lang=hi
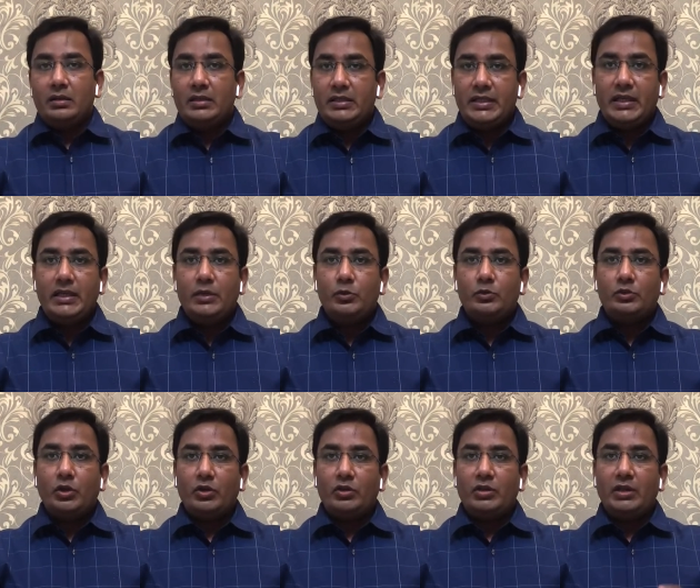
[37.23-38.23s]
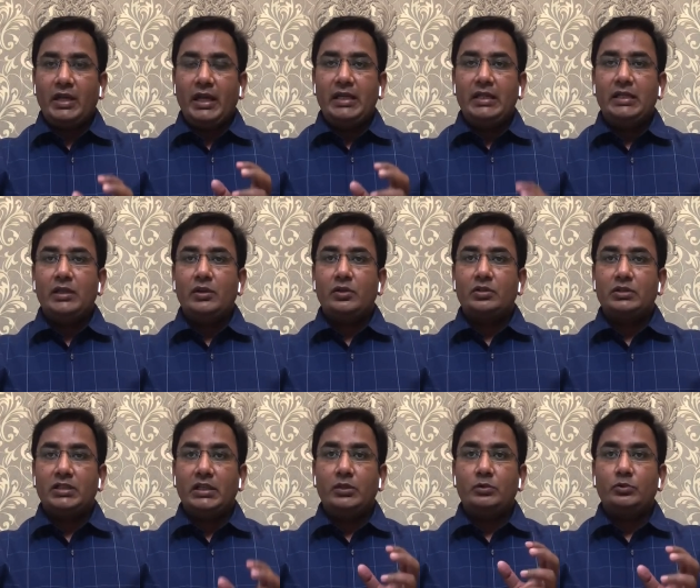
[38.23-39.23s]
जेई 2019 e और
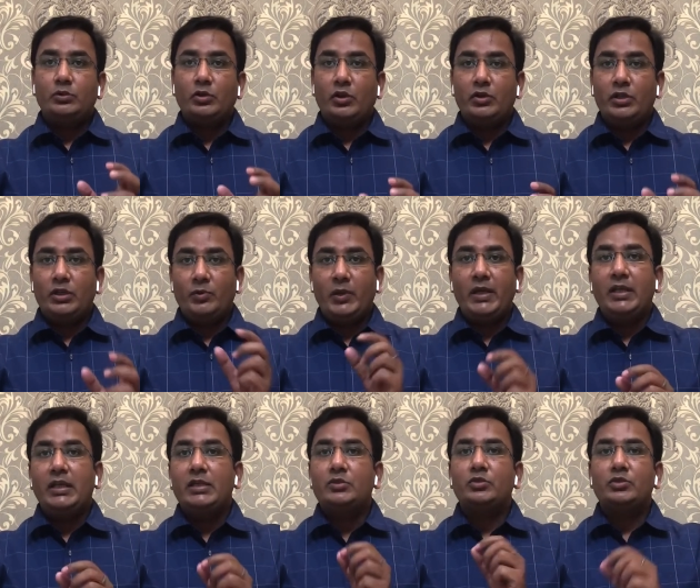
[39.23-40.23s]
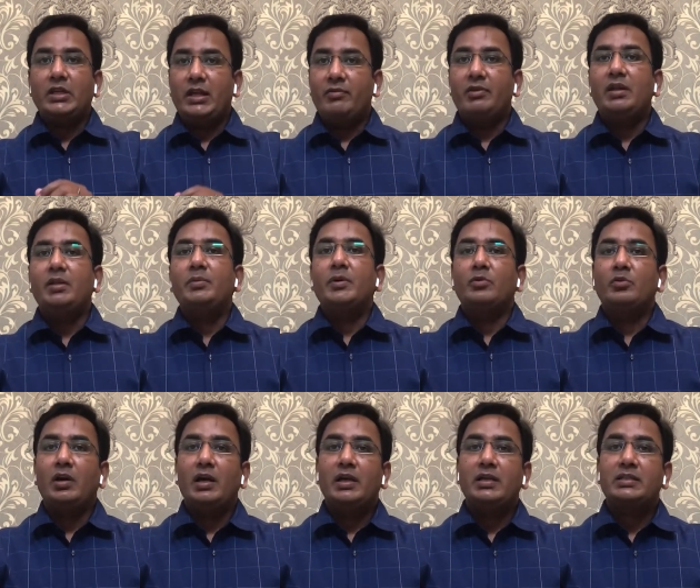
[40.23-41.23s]
जेई 2020 जो जनवरी में
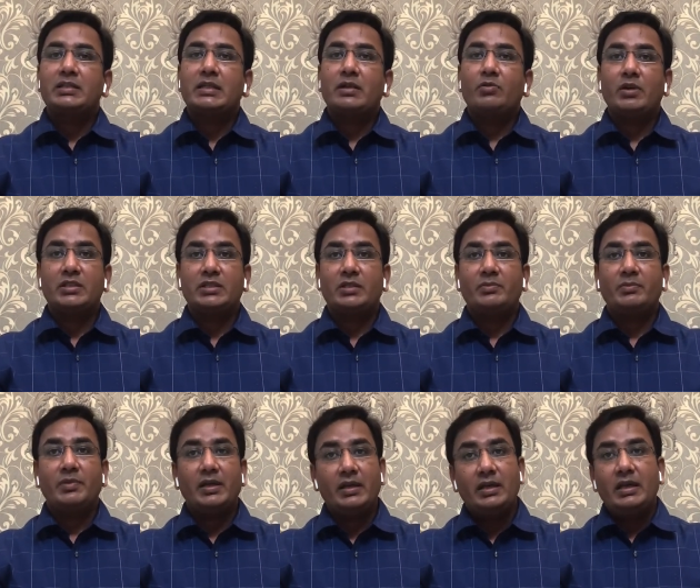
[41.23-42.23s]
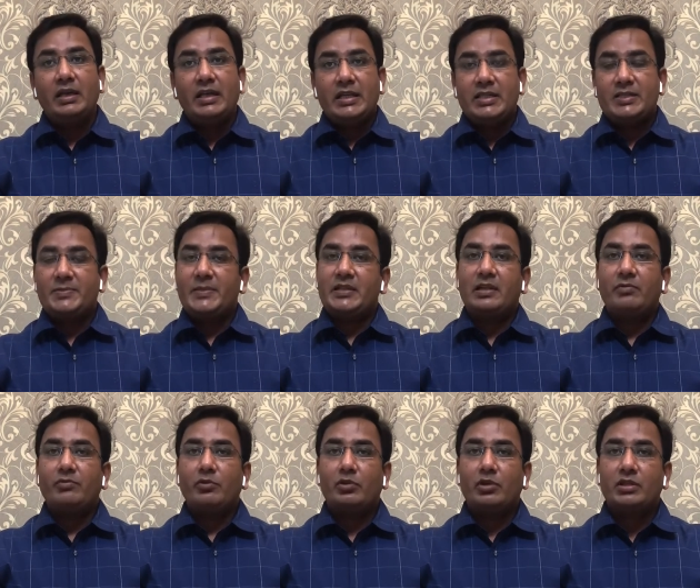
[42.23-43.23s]
हुआ है इसके क्वेश्चन पे स्पेशल
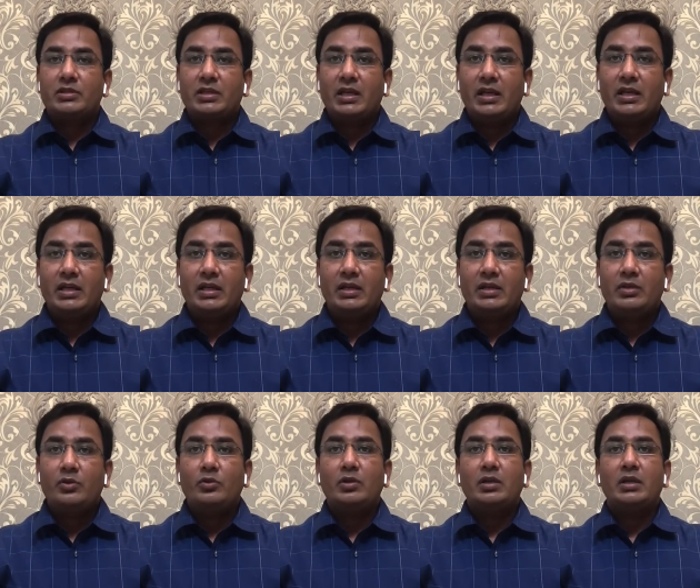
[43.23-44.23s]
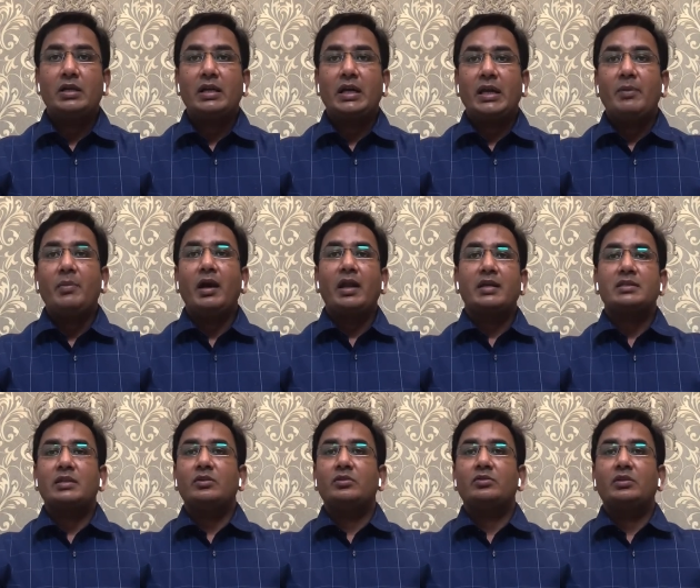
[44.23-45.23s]
फोकस करेंगे क्योंकि कई बार
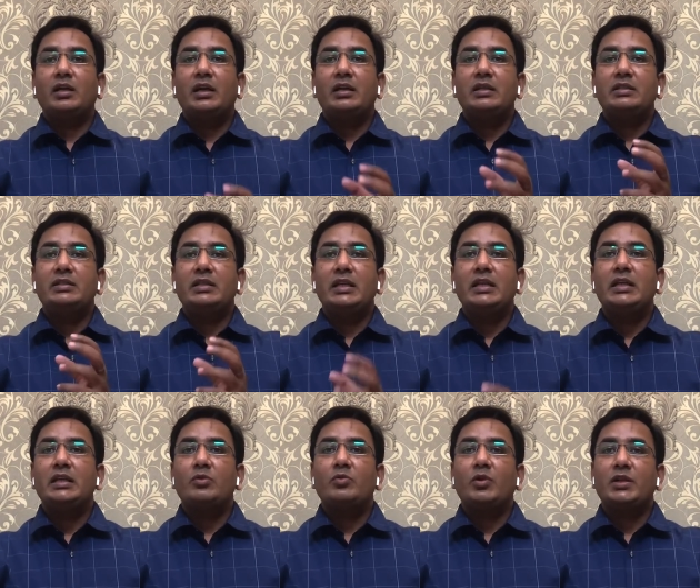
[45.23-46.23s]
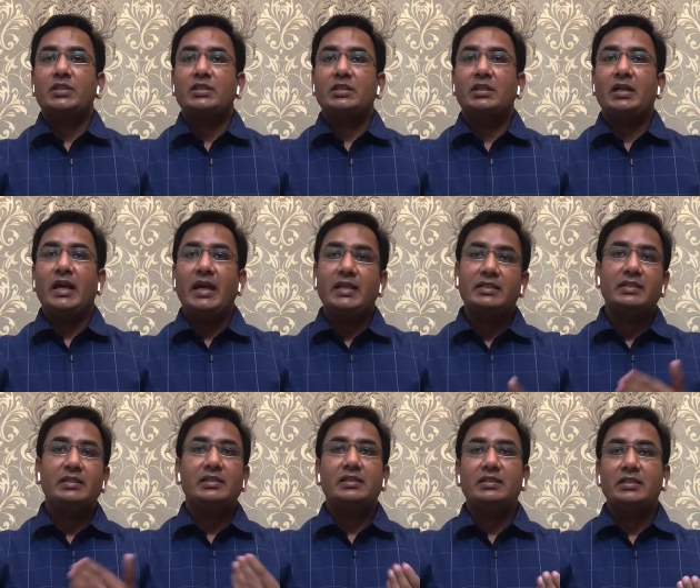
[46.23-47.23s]
ऐसा होता है कि जेई के क्वेश्चन एज
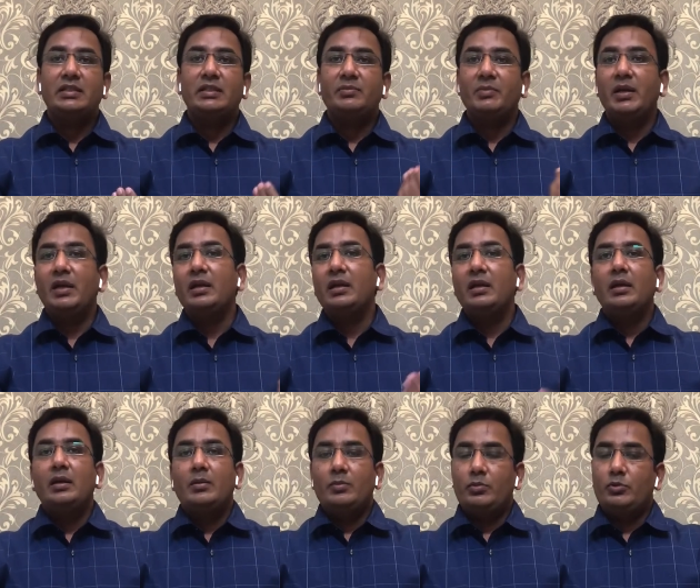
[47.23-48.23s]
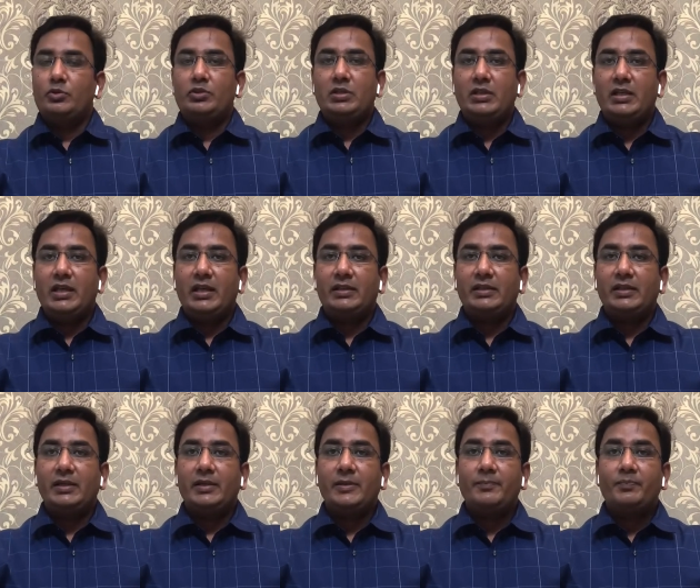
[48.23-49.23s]
इट इज़ नीट में पूछ लिए जाते
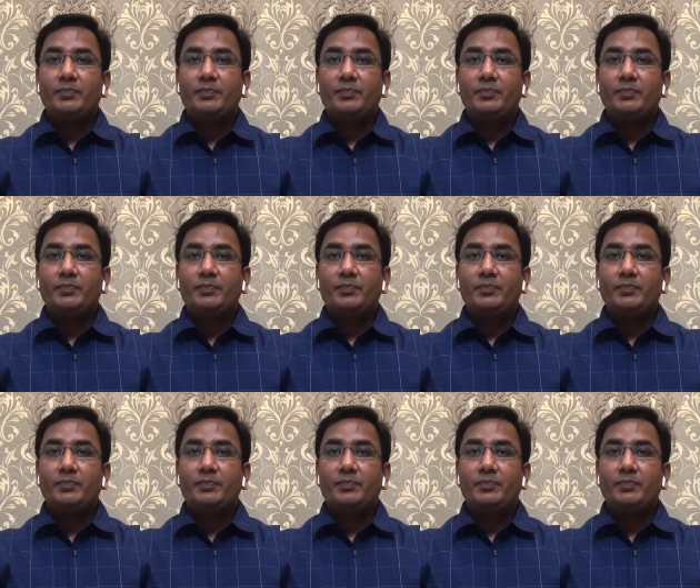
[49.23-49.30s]
हैं